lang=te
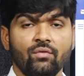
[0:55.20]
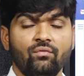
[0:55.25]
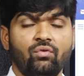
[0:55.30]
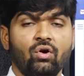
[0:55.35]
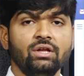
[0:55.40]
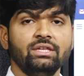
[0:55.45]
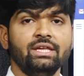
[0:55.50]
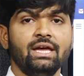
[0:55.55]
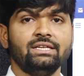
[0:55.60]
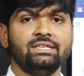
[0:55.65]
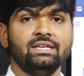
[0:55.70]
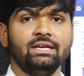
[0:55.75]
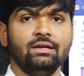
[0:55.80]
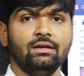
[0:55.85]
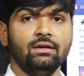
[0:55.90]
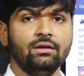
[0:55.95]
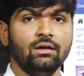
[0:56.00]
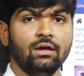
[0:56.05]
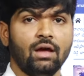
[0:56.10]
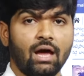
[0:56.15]
ఫోన్ చేసి
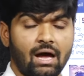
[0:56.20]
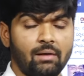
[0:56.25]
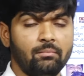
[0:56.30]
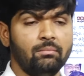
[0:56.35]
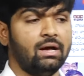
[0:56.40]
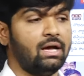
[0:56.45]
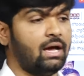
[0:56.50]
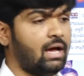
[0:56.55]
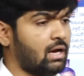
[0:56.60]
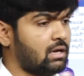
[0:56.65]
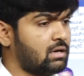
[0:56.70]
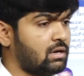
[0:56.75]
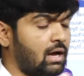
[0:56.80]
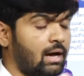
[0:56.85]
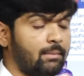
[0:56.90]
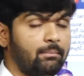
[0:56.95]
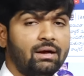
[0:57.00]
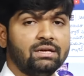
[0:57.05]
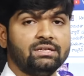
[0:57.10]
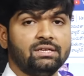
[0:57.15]
అమ్మ
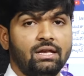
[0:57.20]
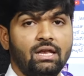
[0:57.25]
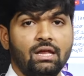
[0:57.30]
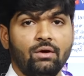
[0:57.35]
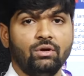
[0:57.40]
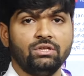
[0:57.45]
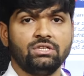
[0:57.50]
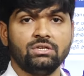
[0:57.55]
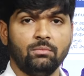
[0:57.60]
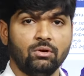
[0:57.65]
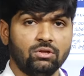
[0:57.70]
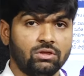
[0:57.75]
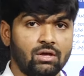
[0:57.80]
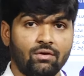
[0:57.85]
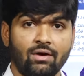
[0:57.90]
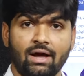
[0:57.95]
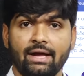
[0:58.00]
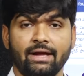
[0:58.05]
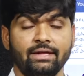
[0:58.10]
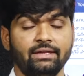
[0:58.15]
అమ్మ శల్య వచ్చి
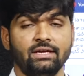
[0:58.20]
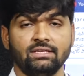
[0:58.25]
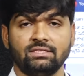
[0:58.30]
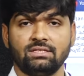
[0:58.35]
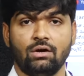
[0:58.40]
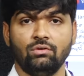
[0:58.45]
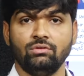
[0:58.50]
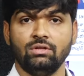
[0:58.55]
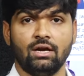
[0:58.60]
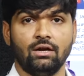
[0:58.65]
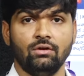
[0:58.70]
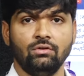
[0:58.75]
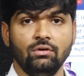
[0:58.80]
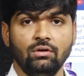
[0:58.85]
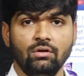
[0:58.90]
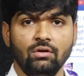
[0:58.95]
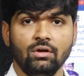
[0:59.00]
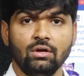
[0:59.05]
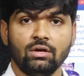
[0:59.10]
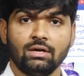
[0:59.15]
మొత్తం ఆగం చేస్తా ఉంది నన్ను
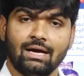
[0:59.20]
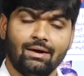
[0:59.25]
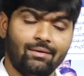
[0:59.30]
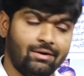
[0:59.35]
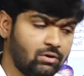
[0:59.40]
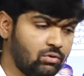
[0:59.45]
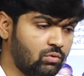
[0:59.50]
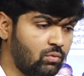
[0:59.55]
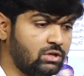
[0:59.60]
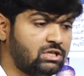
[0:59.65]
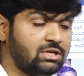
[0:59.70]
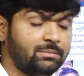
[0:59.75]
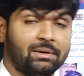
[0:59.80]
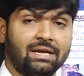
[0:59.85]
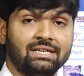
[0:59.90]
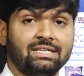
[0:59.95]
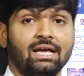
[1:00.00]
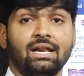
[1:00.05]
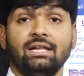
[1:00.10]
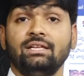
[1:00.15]
కాబట్టి నువ్వు వచ్చి
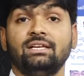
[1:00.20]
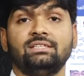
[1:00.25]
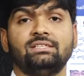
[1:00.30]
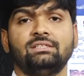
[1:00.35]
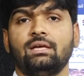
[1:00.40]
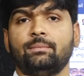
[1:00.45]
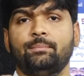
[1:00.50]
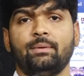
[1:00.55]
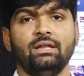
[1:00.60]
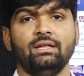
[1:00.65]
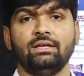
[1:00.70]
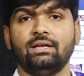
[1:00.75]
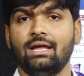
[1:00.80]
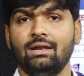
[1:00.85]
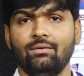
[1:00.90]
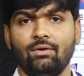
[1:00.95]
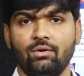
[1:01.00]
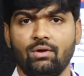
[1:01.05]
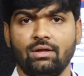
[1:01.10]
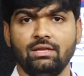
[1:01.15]
ప్రచారం చేస్తే తప్ప నేను
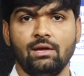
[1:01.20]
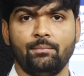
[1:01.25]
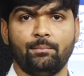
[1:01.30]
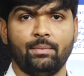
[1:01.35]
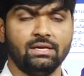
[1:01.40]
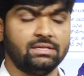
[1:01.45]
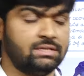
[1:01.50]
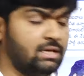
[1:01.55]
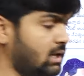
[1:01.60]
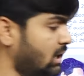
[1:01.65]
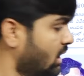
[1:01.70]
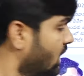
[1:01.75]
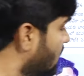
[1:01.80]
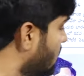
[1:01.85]
గెలవను అని చెప్పేసి